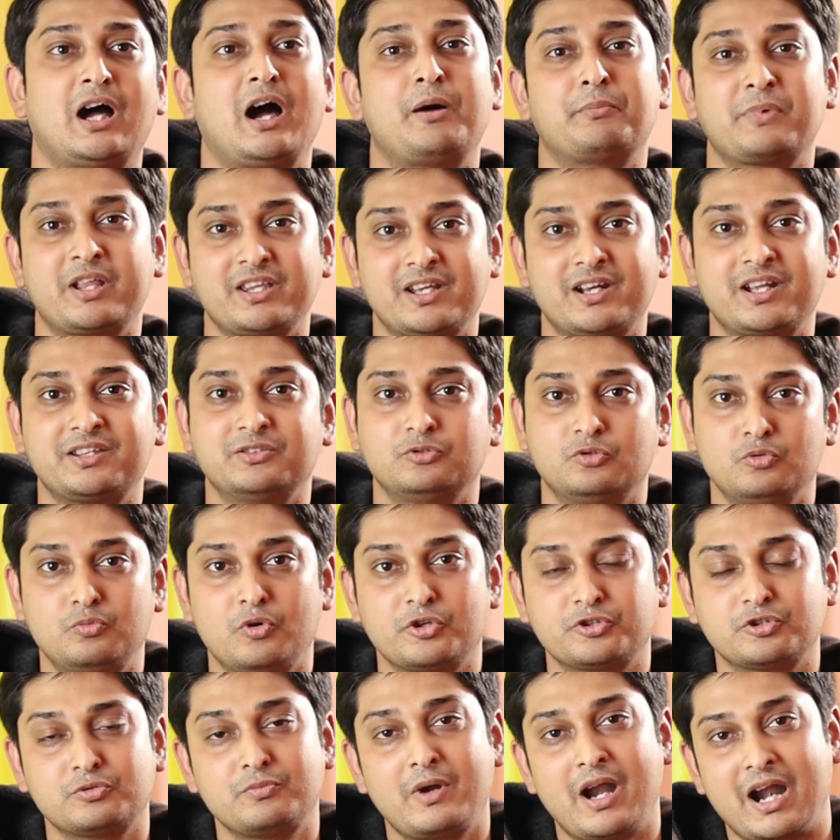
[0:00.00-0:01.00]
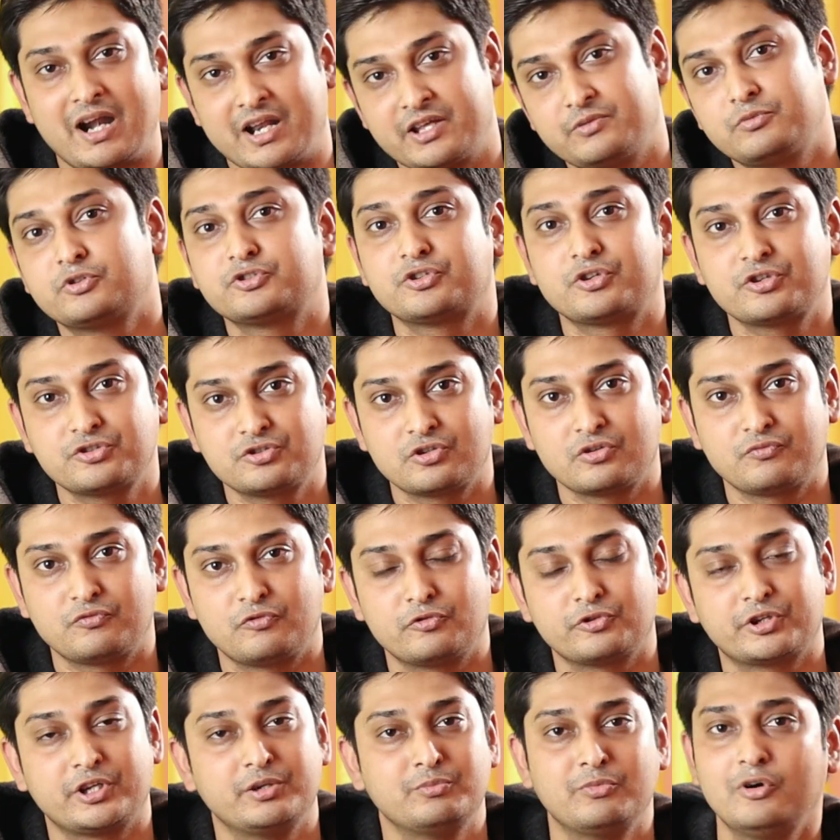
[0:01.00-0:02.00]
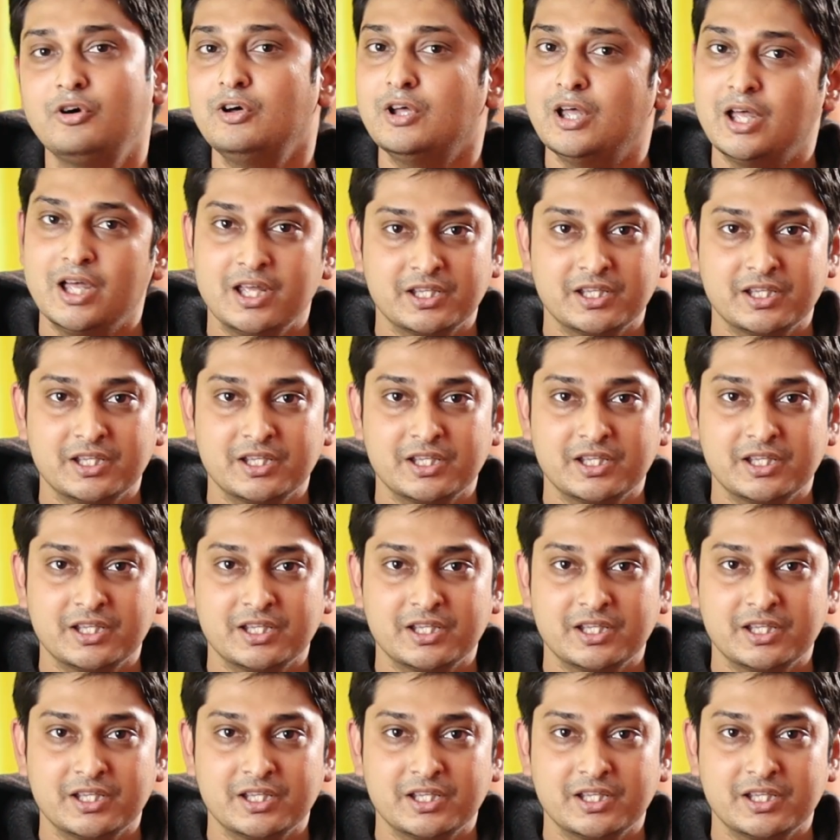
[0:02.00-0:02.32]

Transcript: আমরা যারা দু বছর বা আড়াই বছরের জন্য ফোন কিনবো